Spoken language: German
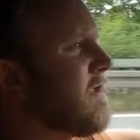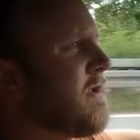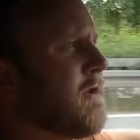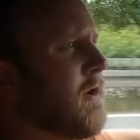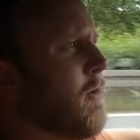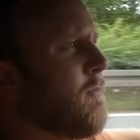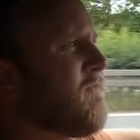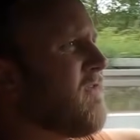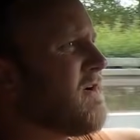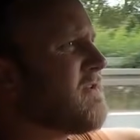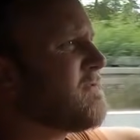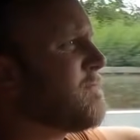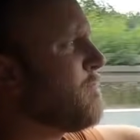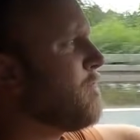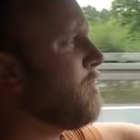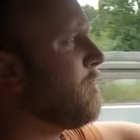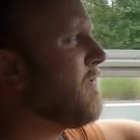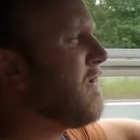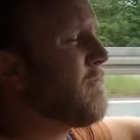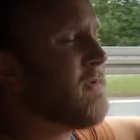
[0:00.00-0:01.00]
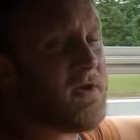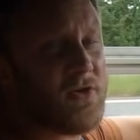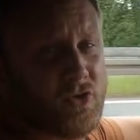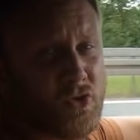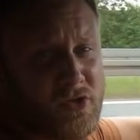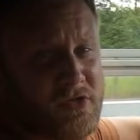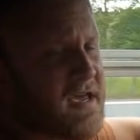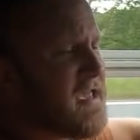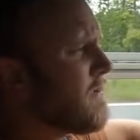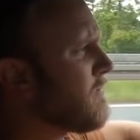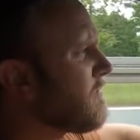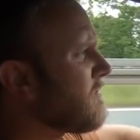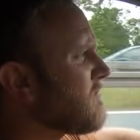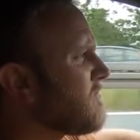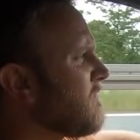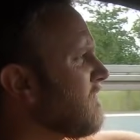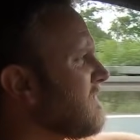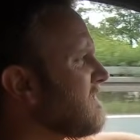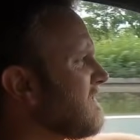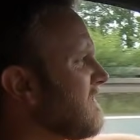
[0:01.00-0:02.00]
Ich glaube, war es Beamer Today oder
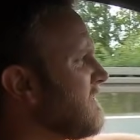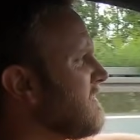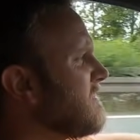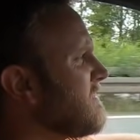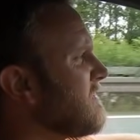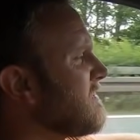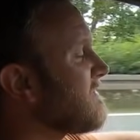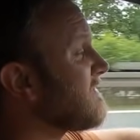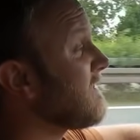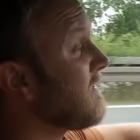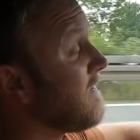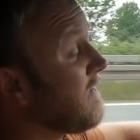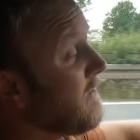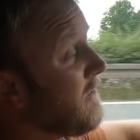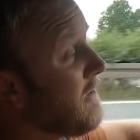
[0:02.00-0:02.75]
sowas ähnliches.